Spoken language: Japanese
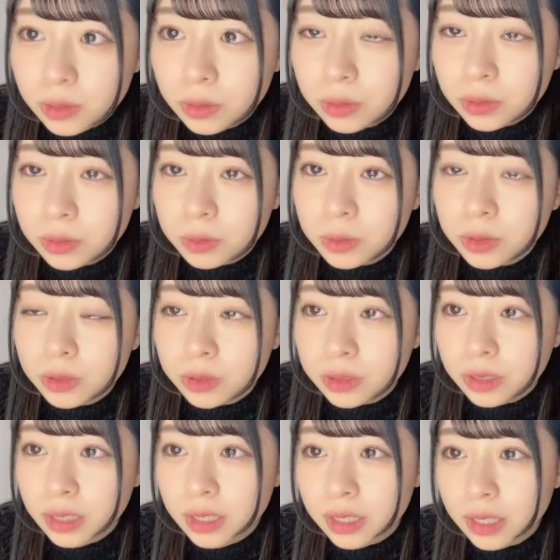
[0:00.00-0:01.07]
ことをもっと好
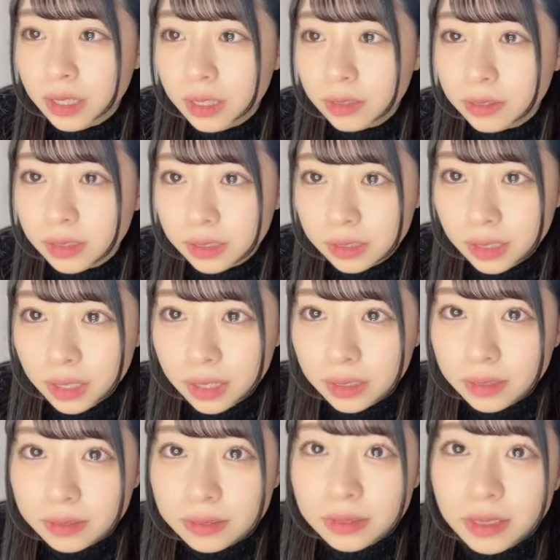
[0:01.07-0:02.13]
きになってください